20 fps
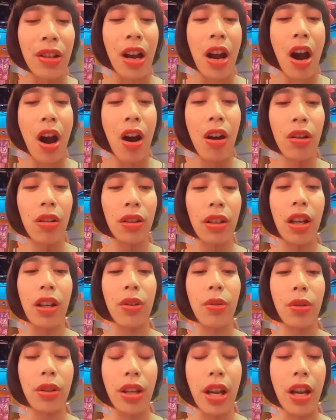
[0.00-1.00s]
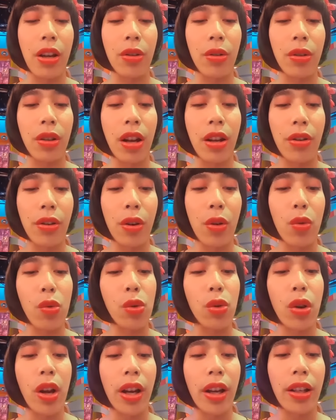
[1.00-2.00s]
好，那就我现在从头到尾就用吴
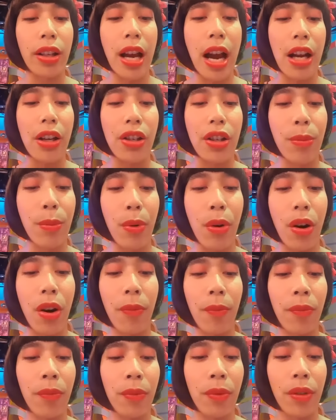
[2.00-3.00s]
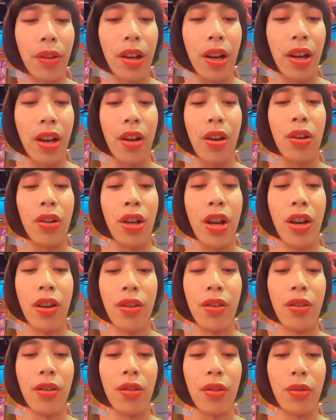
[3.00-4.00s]
尊来跟大家直播，来聊聊天，
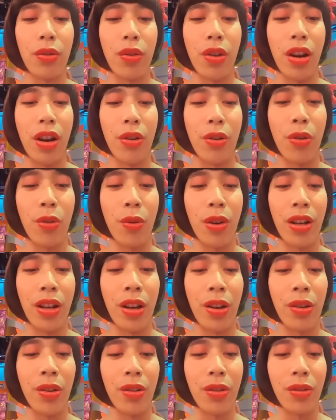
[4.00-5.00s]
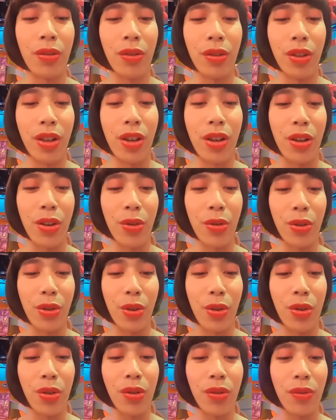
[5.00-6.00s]
越来越有味道喽，真的有
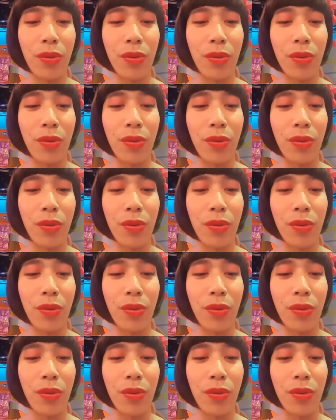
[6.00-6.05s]
胸。